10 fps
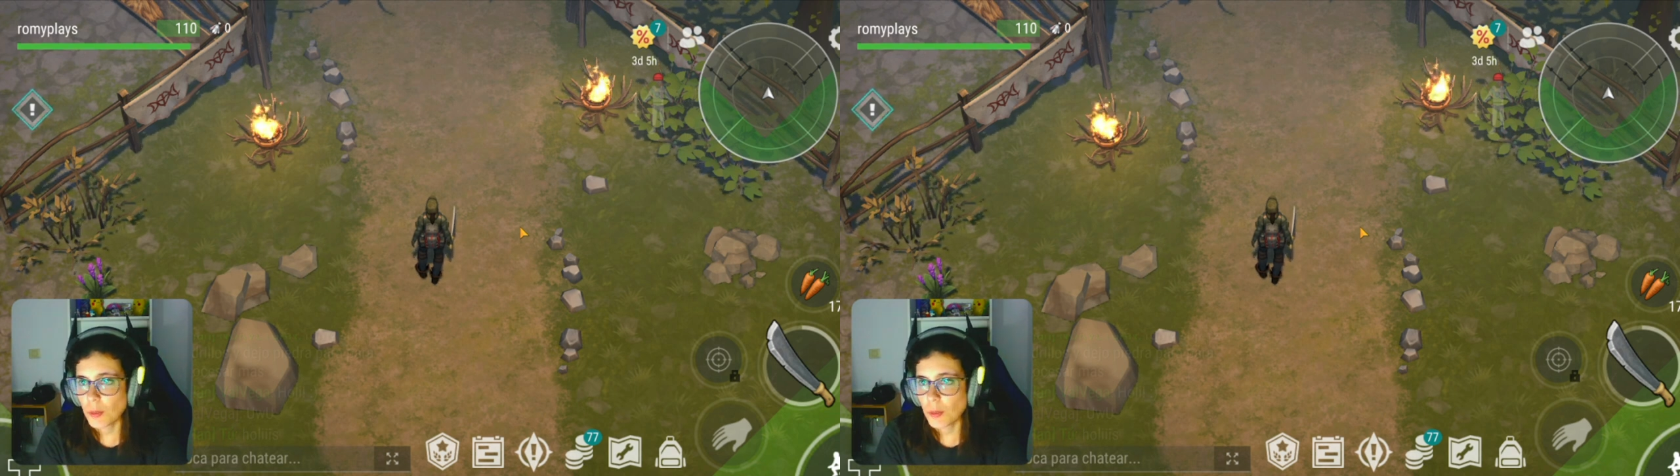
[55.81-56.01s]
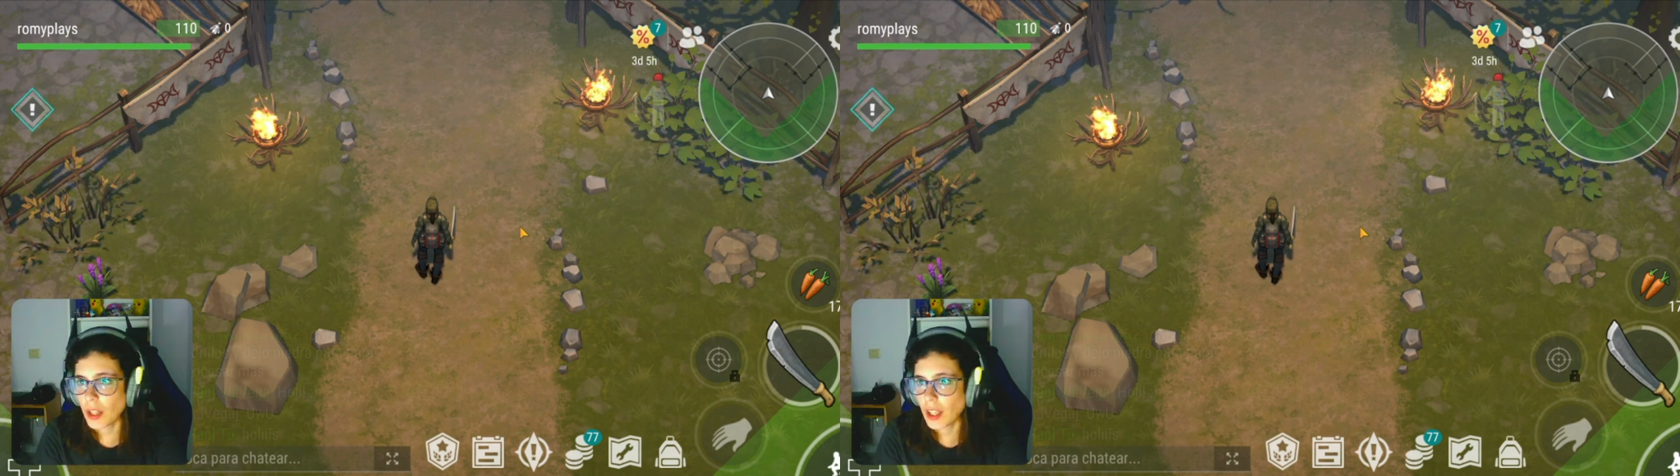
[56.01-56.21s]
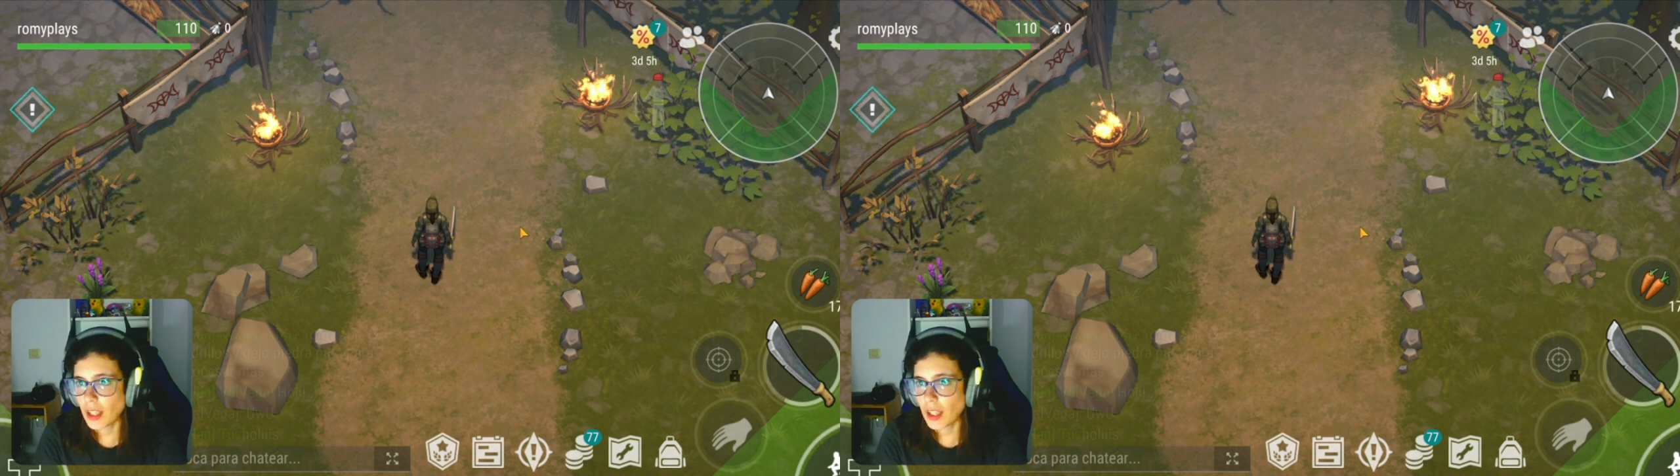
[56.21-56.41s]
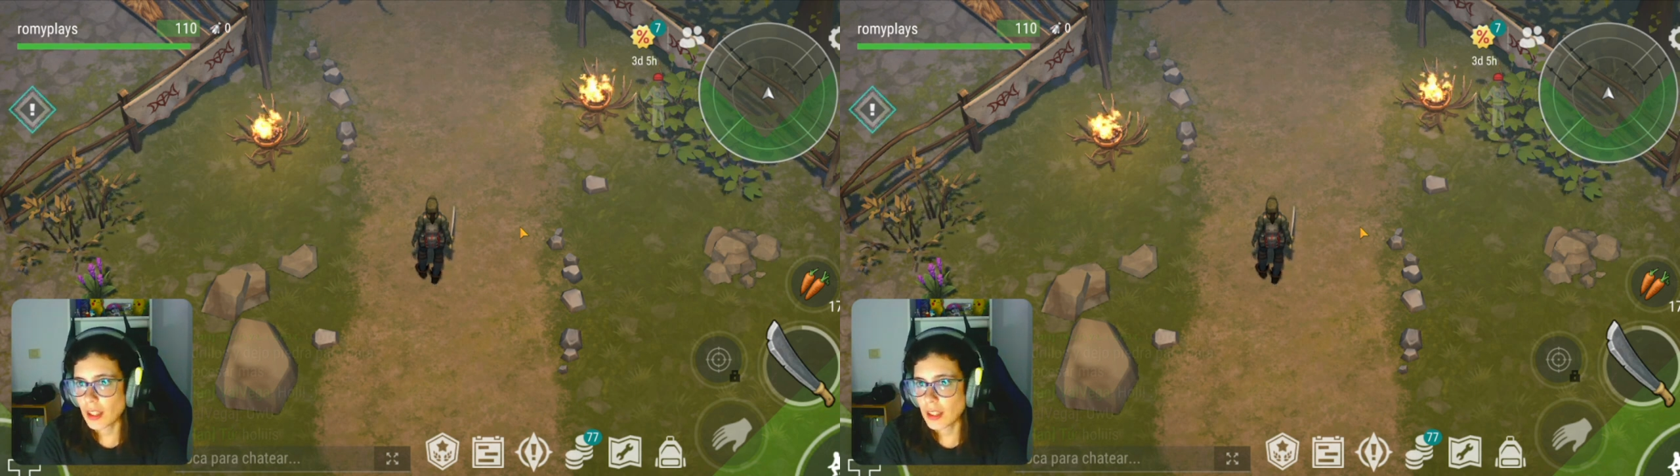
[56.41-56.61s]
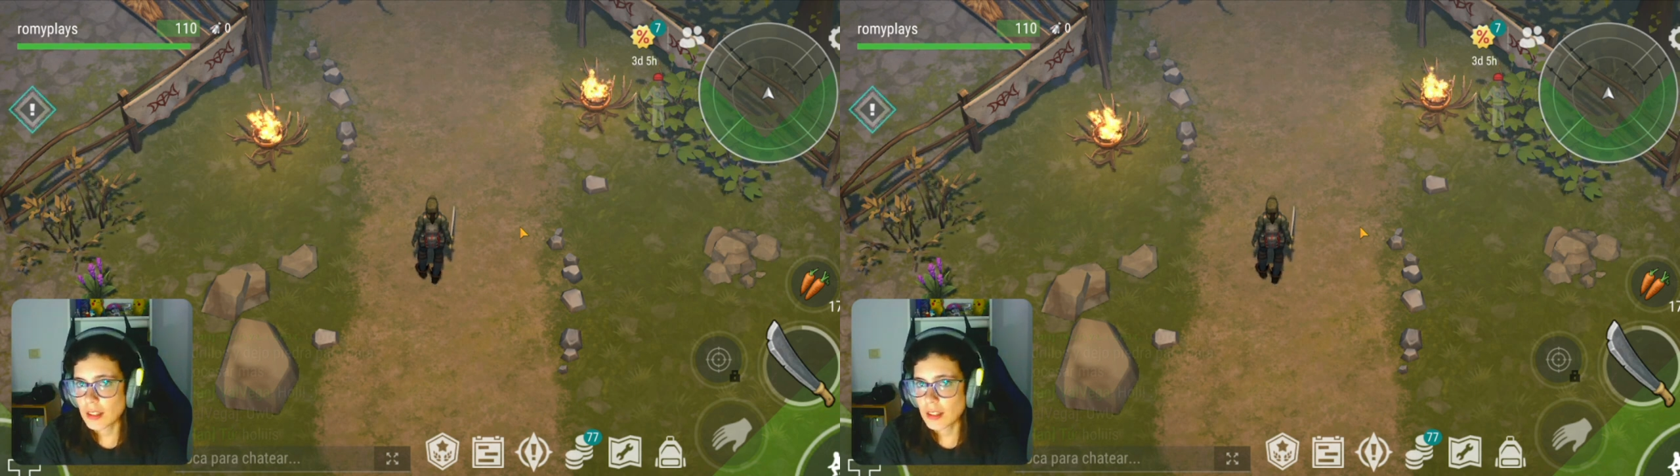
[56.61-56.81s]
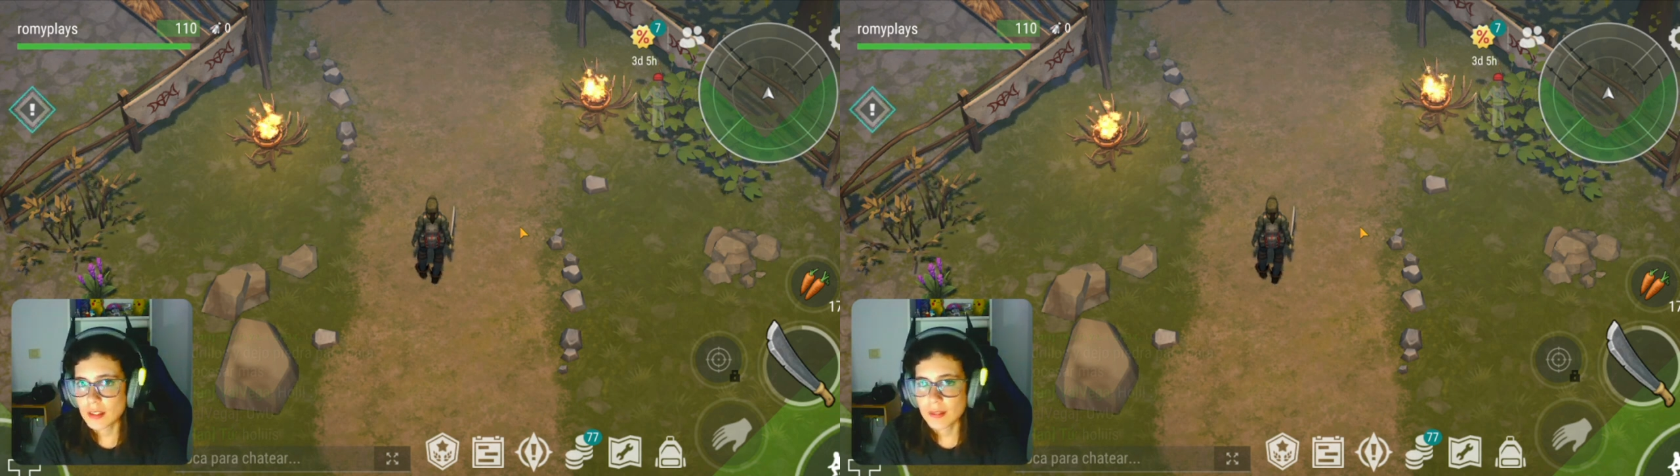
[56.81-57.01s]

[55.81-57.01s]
pues,